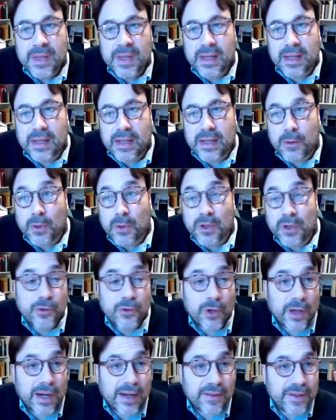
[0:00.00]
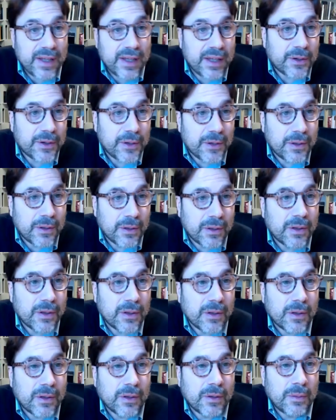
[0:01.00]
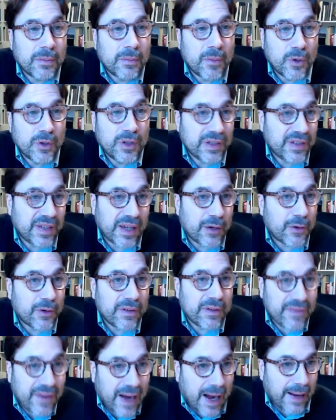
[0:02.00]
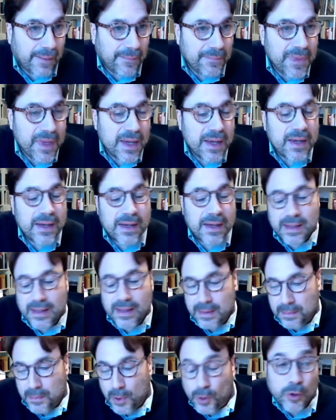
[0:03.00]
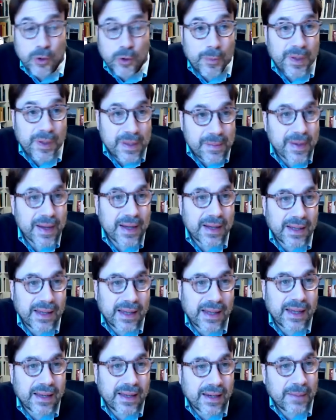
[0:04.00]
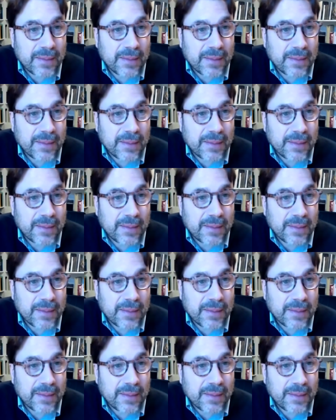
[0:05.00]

Eh, questo era vero eh, molti secoli fa, eh, molto prima che le